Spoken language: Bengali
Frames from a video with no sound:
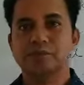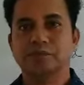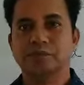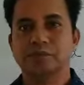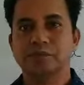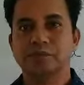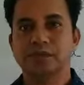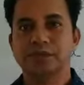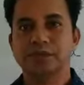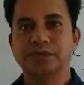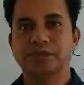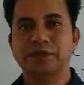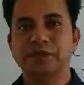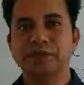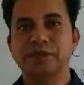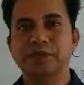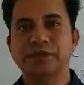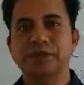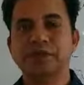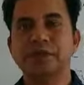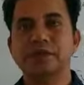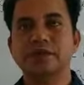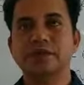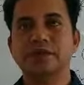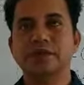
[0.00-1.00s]
পৃথিবী
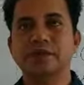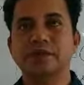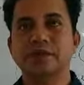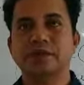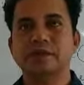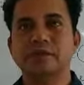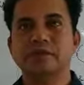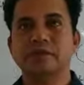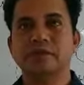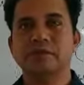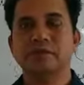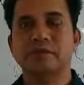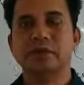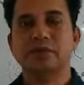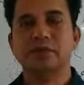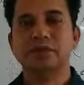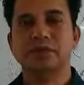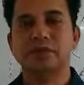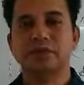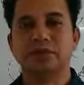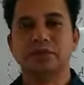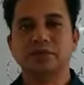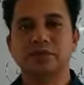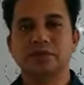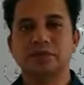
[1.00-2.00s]
পাবো
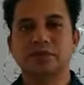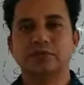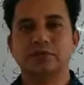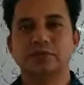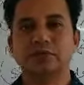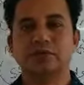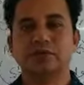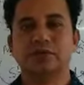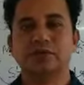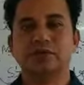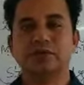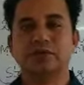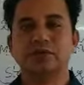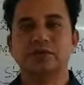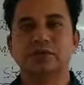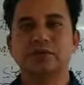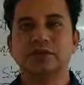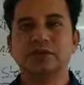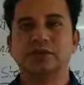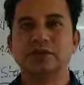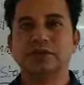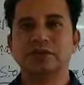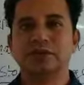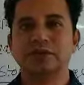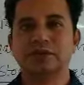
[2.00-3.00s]
একটা সুন্দর
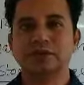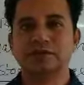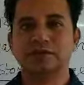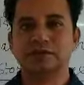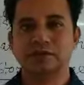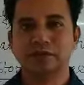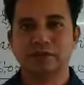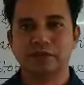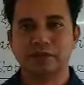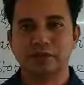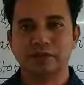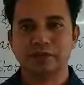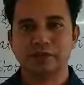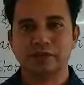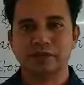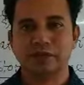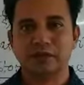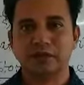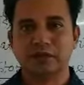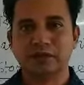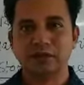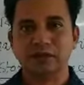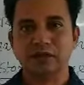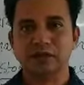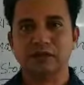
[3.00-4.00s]
দেশ পাবো
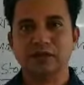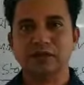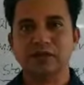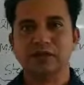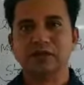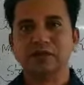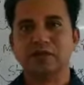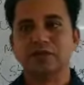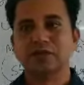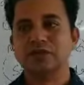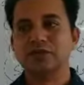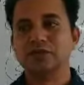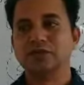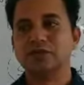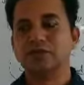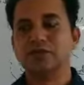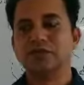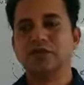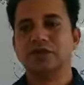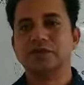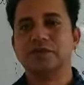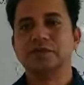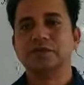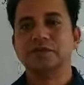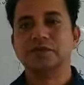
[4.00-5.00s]
একটা
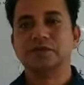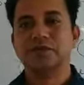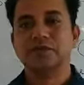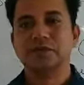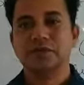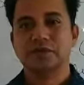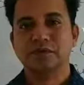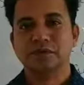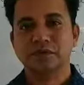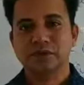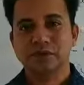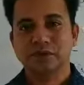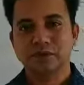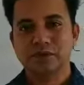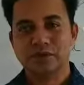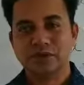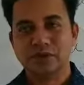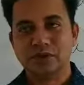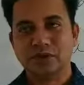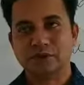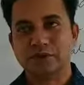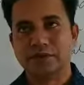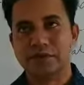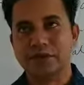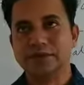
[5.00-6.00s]
সুন্দর
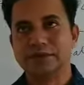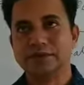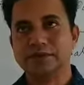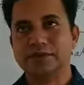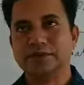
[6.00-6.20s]
সমাজ